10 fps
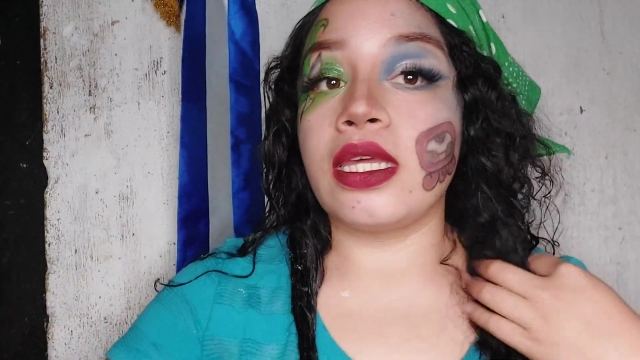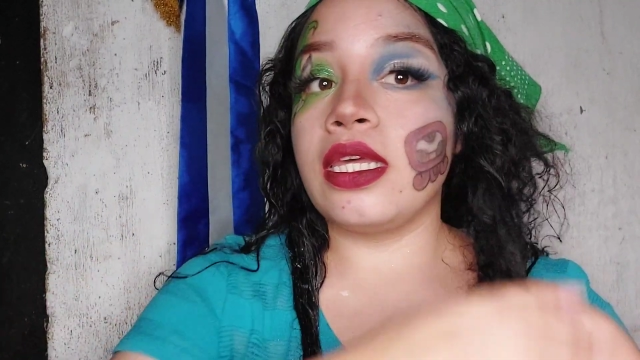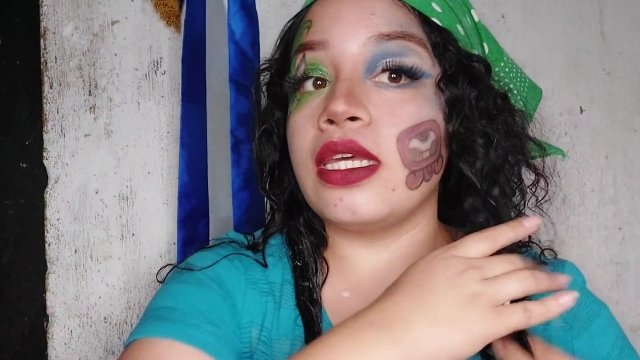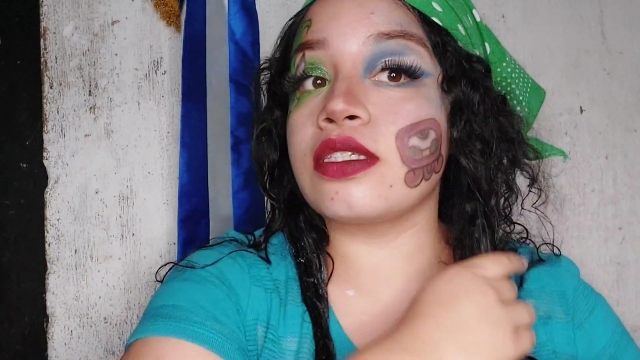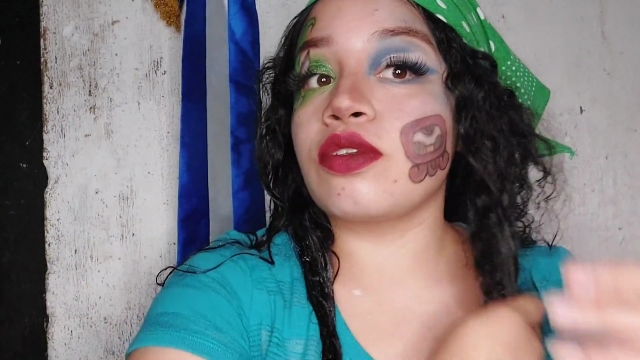
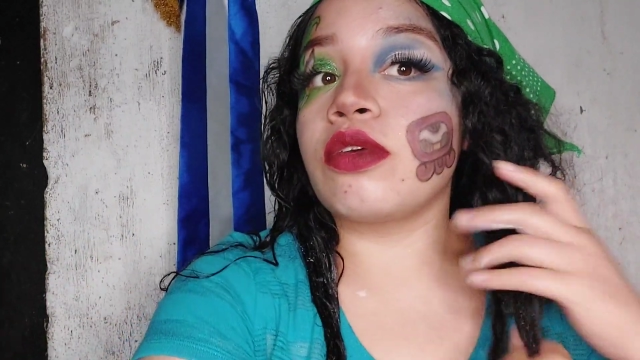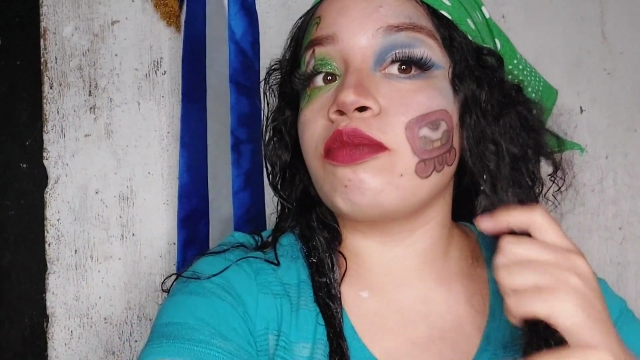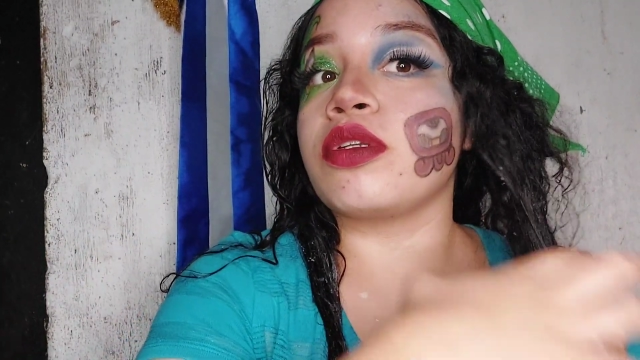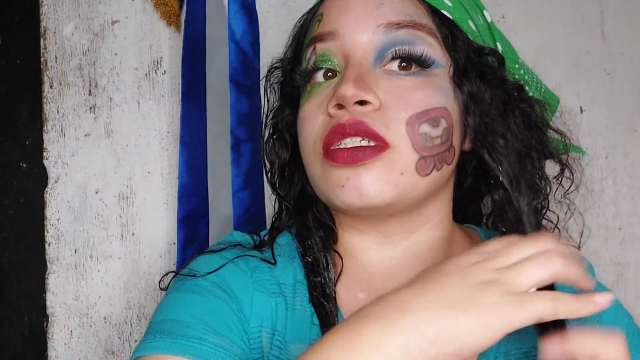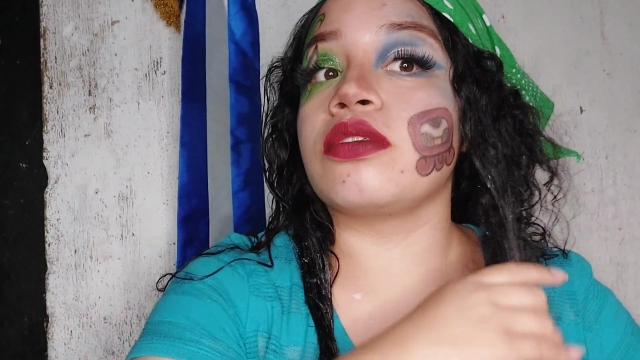Y estoy en
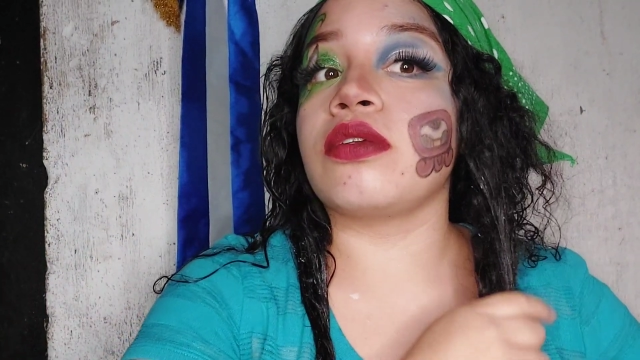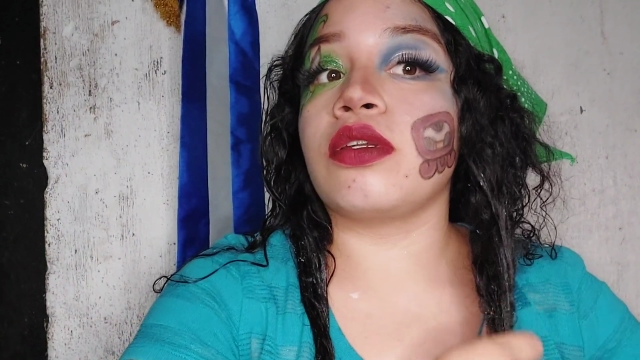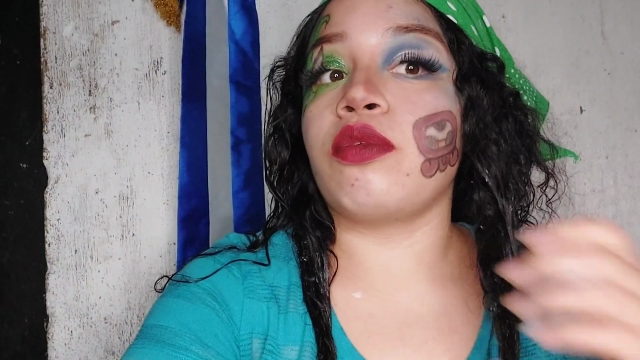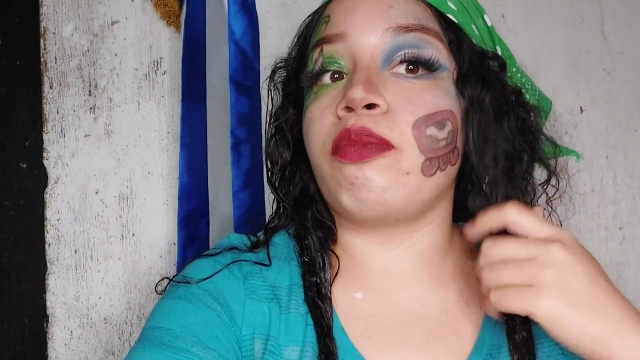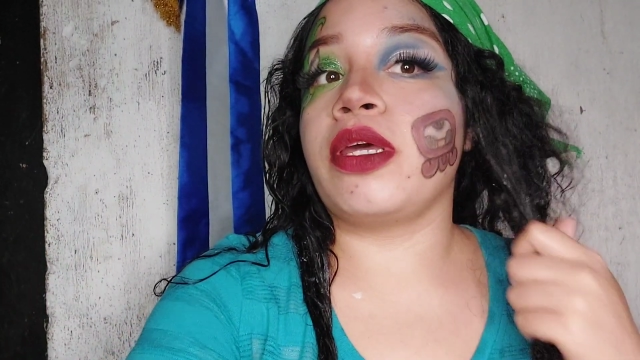proceso de
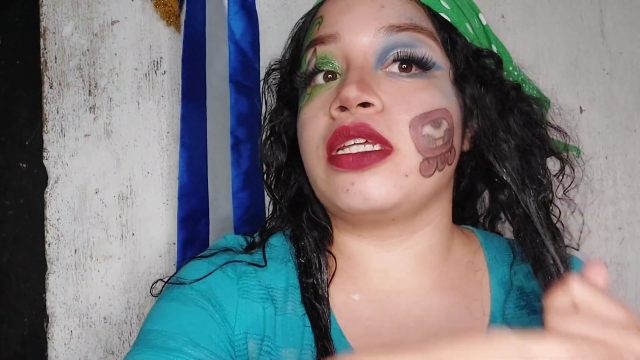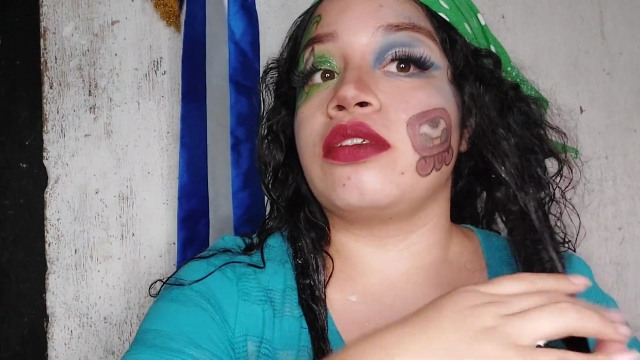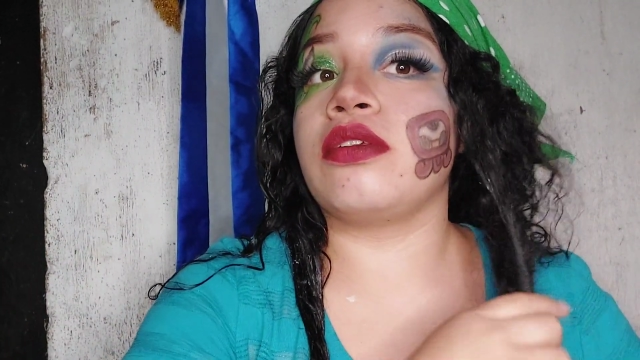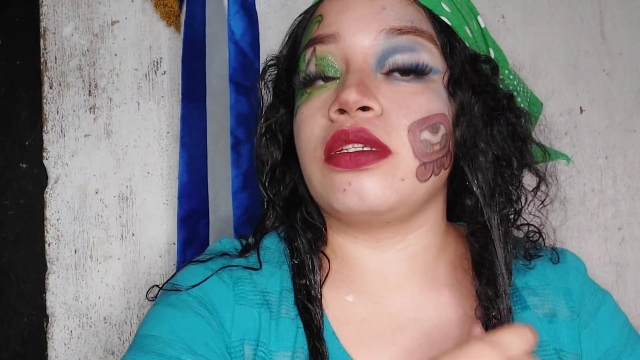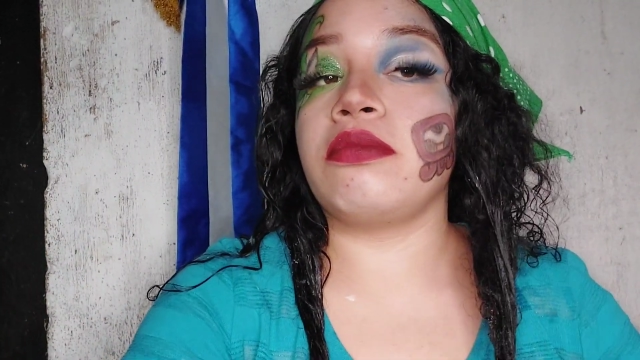
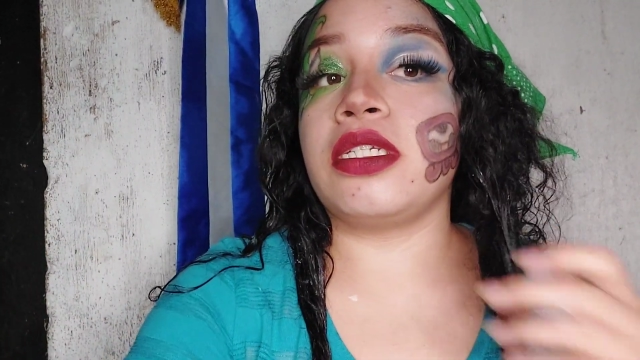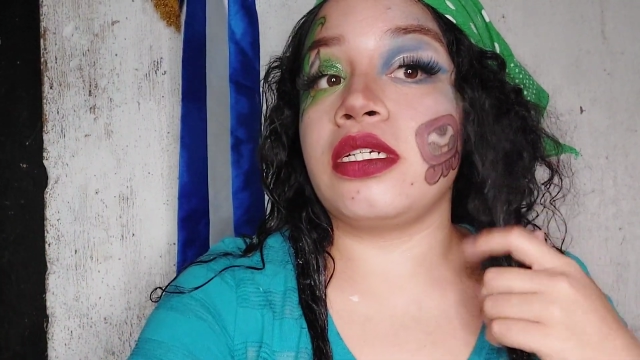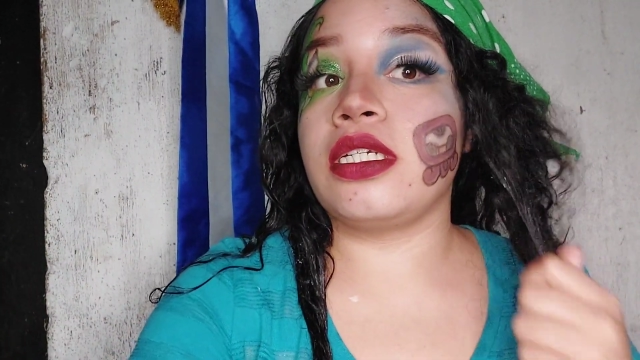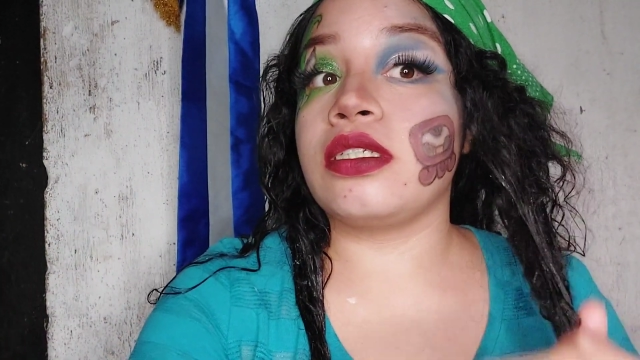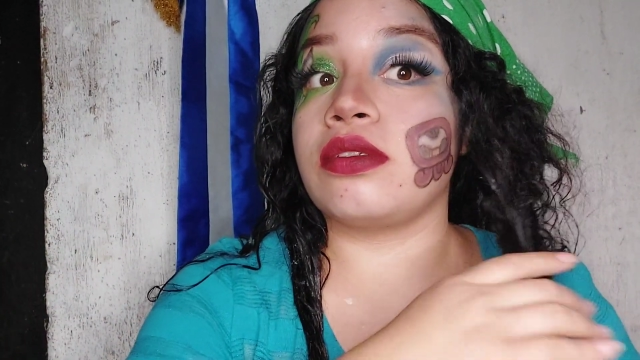recuperación de mis
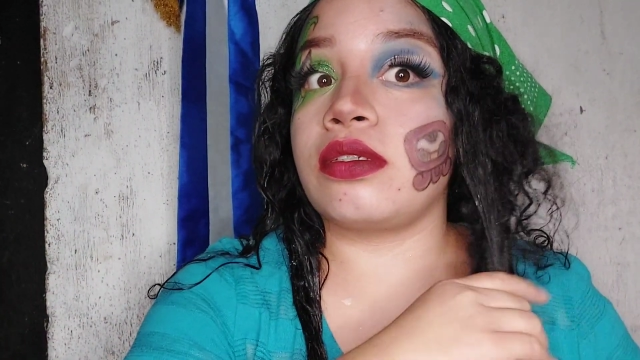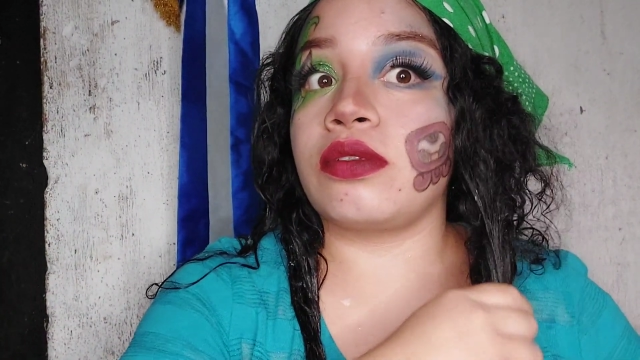rizos.